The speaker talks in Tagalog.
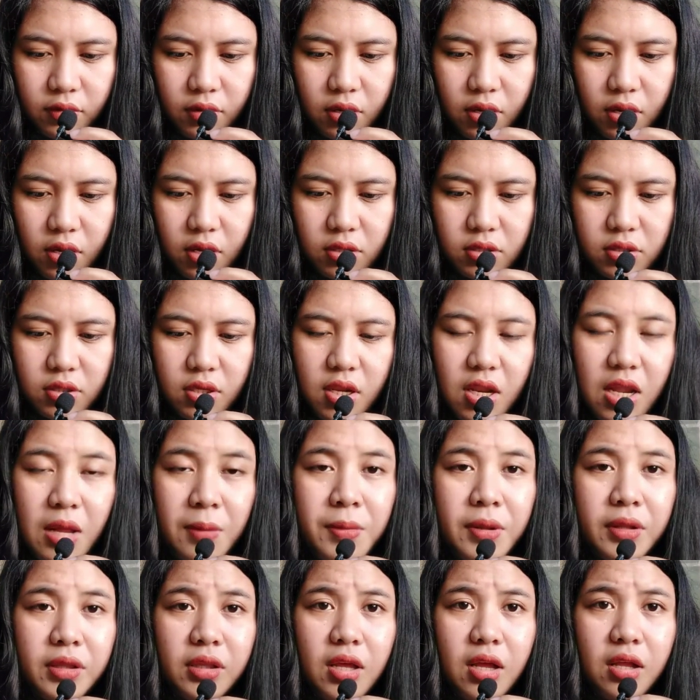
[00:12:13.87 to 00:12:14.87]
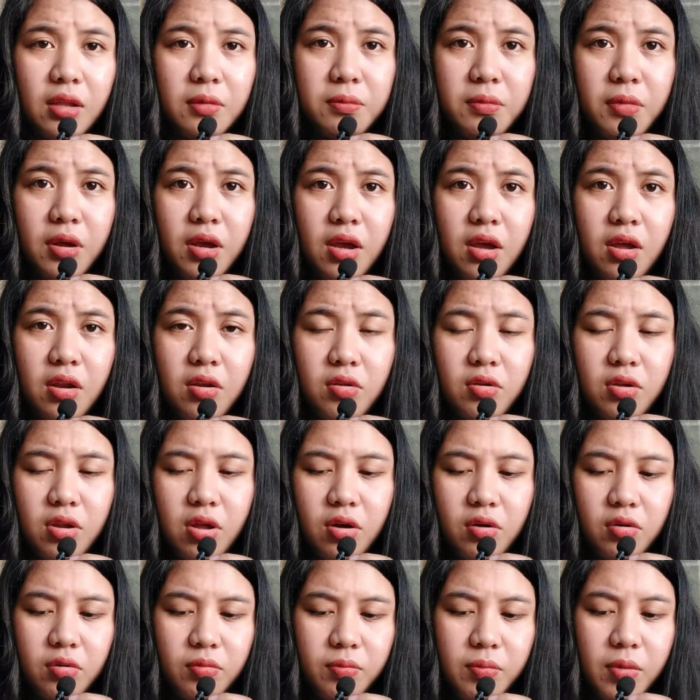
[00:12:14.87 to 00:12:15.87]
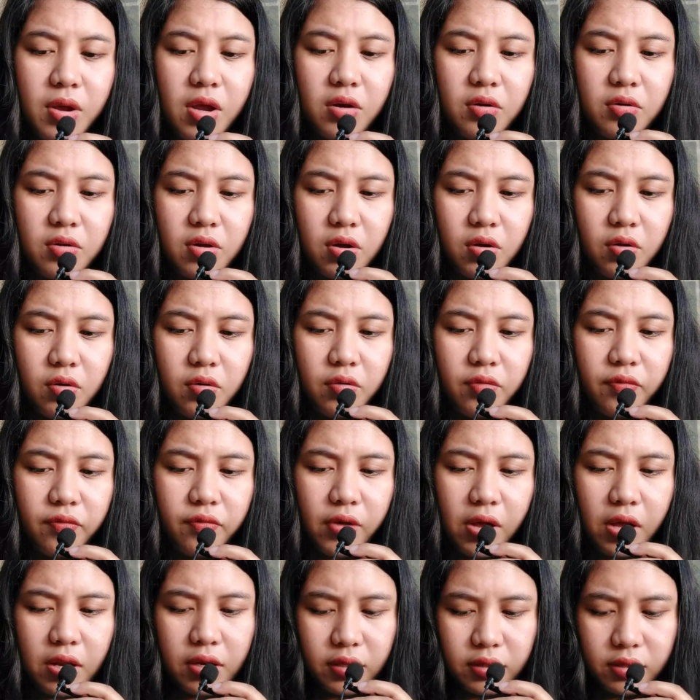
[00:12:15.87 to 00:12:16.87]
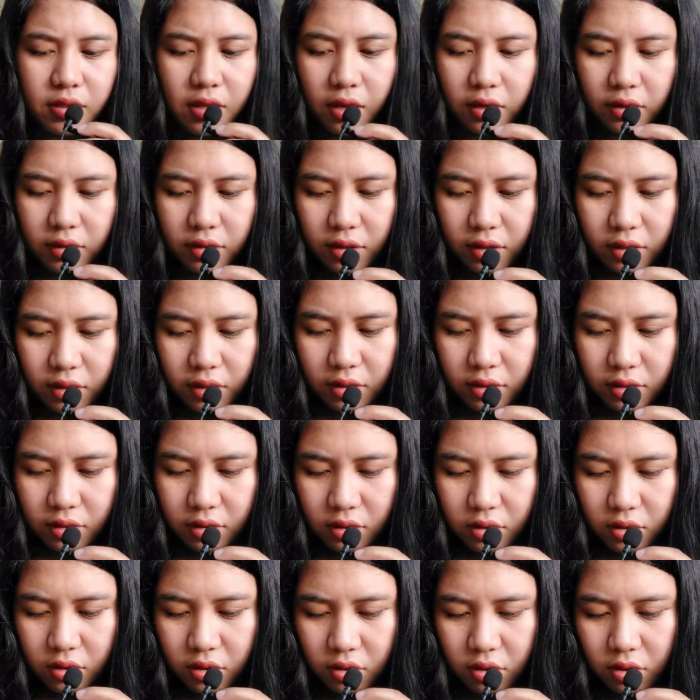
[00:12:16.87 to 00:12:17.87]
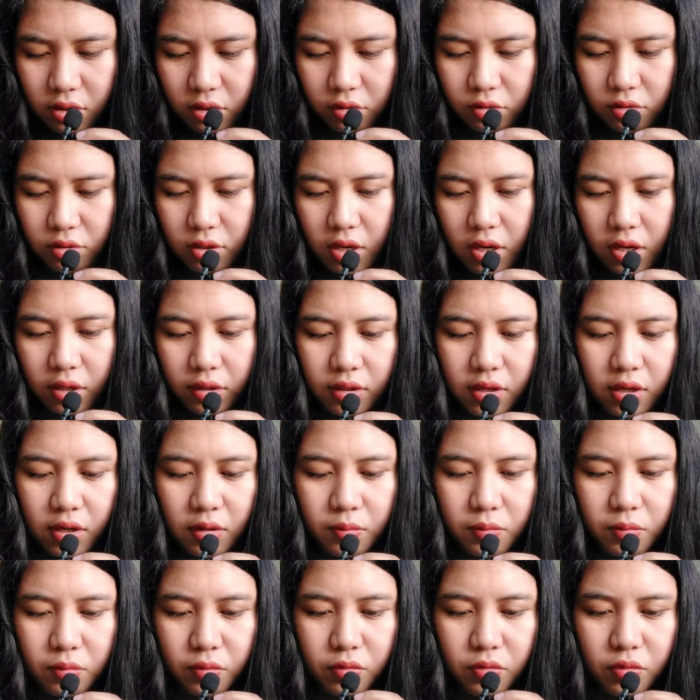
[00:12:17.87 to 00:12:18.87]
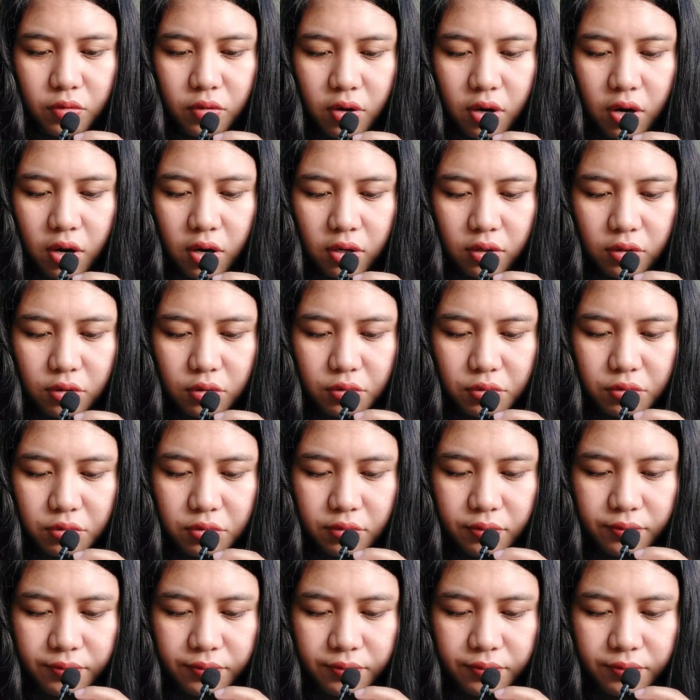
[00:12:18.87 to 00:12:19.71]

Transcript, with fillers: At salamat at mayroon ako, meron akong valid ID. Ayun, nalaglag po yung carton.